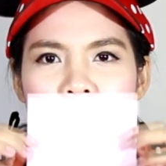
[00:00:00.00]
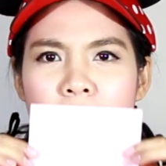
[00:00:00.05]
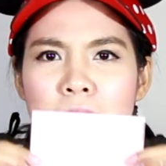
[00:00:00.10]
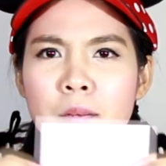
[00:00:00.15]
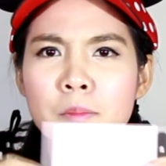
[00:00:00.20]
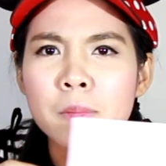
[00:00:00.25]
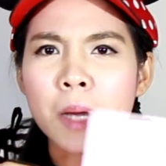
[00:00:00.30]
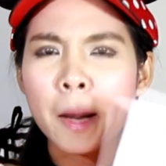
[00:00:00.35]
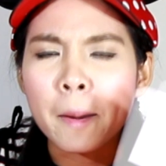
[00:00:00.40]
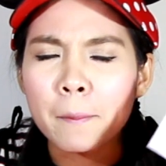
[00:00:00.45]
กิ
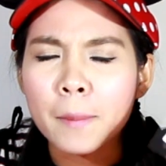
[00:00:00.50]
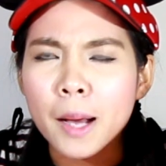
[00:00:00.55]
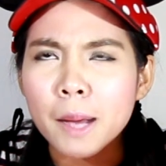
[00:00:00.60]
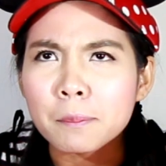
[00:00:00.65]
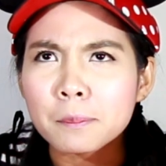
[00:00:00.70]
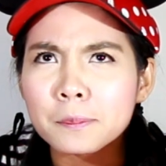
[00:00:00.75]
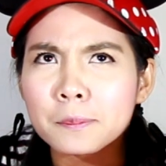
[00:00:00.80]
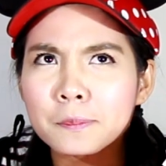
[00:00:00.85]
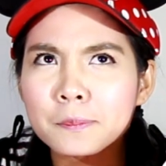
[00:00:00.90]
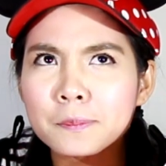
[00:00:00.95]
นเหมือนแบ
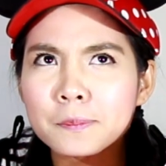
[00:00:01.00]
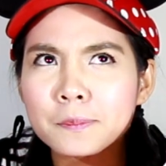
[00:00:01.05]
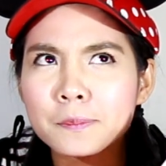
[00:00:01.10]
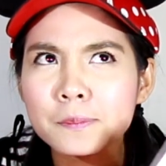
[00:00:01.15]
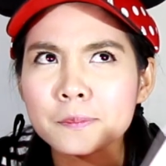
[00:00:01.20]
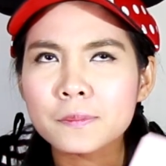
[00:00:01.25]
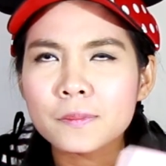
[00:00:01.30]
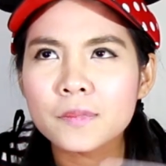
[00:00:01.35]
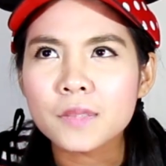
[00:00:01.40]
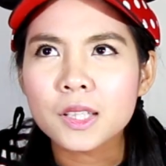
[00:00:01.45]
บ
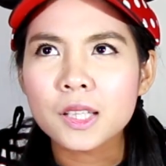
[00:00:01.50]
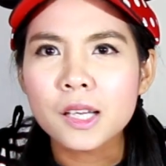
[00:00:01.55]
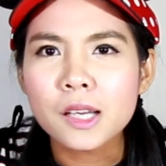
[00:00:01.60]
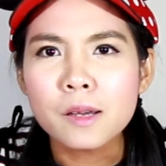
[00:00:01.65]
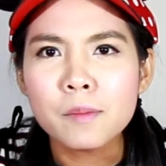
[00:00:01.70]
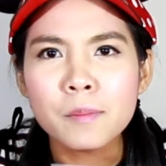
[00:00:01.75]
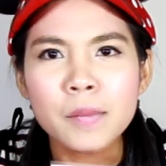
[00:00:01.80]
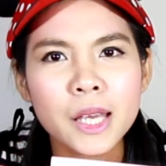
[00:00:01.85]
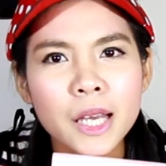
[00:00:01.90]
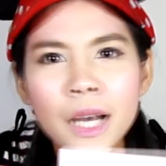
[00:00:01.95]

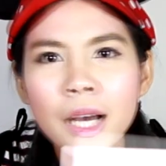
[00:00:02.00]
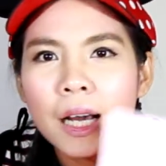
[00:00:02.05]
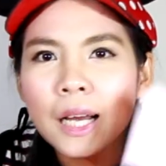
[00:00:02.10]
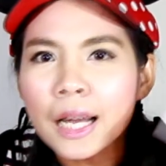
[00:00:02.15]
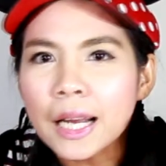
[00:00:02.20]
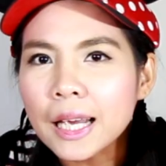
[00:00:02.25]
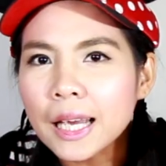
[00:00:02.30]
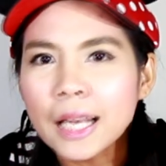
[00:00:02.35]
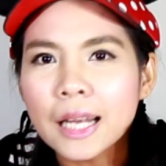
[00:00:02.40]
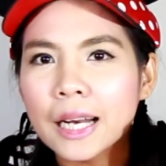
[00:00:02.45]
พี่เคย
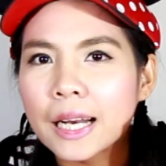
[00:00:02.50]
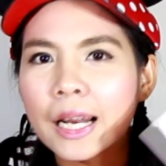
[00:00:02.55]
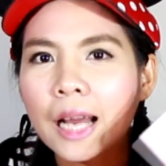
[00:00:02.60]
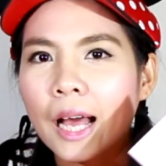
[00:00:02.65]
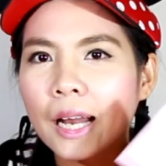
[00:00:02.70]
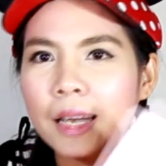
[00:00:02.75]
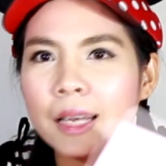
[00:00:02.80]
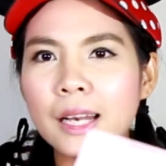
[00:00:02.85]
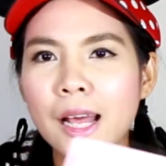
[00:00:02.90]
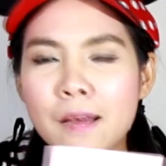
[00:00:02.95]
ได้กินอัน
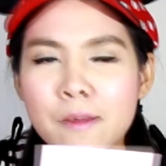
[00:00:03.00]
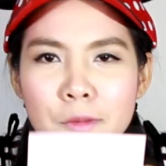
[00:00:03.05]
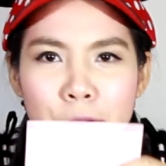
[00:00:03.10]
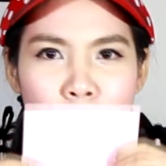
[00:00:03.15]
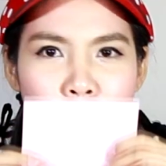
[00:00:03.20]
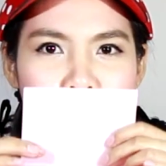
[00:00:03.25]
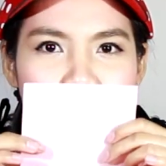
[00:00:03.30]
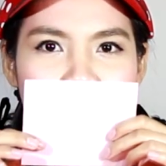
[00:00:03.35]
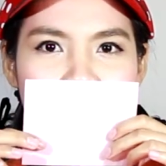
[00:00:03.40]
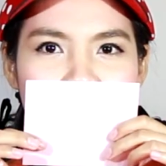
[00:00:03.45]
เนี้ยที่ไหนไม่
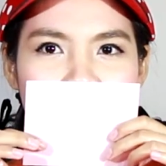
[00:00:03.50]
รู้